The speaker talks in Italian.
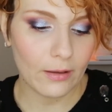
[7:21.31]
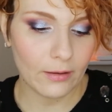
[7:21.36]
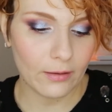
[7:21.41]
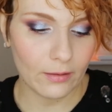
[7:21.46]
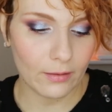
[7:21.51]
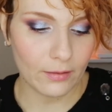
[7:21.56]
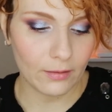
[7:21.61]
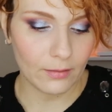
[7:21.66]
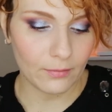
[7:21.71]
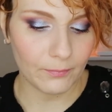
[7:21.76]

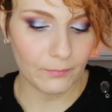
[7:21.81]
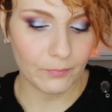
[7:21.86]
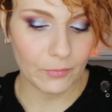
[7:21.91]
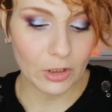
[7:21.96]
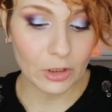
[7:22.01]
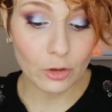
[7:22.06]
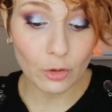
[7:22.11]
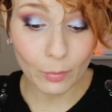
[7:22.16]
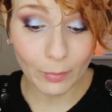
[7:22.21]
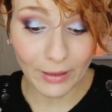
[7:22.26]

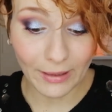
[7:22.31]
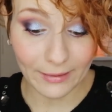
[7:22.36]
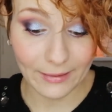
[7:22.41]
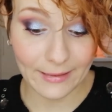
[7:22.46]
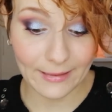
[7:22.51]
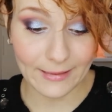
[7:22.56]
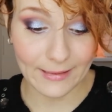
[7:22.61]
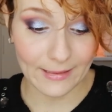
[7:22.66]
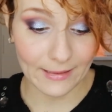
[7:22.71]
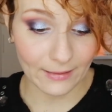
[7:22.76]
Eh, gli
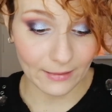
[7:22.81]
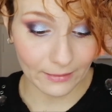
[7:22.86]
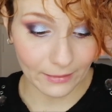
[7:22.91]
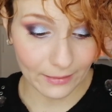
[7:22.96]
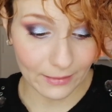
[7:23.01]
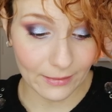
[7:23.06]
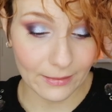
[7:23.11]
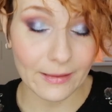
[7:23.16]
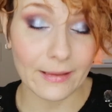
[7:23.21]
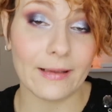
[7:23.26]
opachi
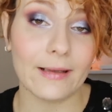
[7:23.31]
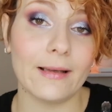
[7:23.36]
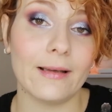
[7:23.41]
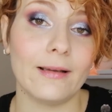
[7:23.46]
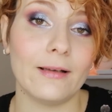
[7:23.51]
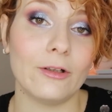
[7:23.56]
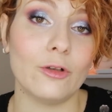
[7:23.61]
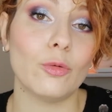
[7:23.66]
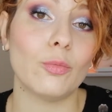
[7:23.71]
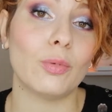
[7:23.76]
chiari e gli,